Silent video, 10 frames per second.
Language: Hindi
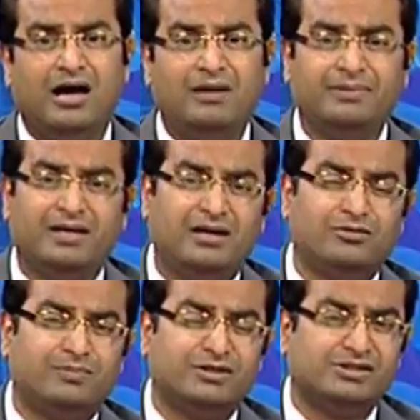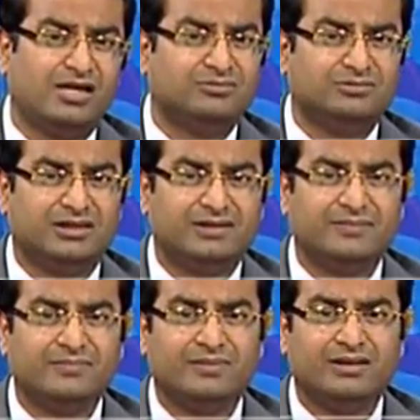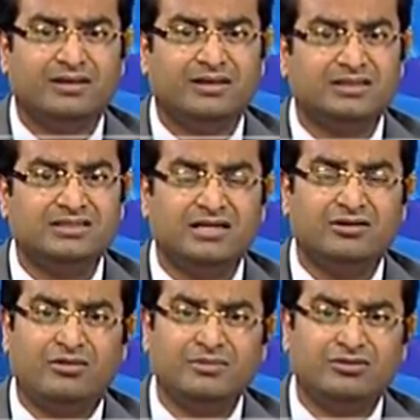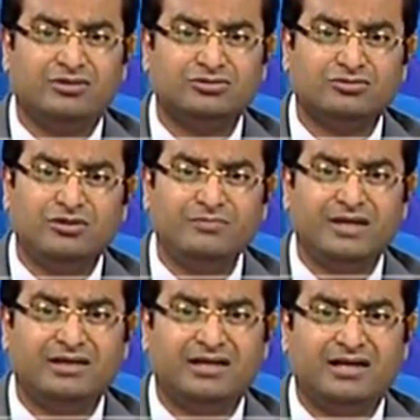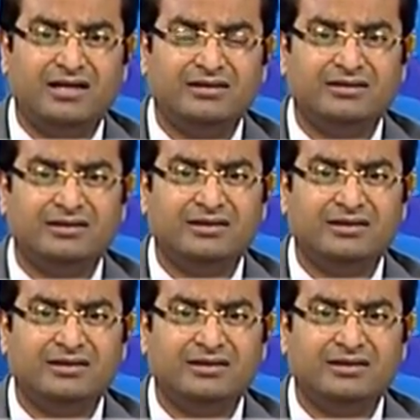आप हैरान और परेशान हो जाएंगे इसकी इकोनॉमिक कॉस्ट कौन बेयर कर रहा है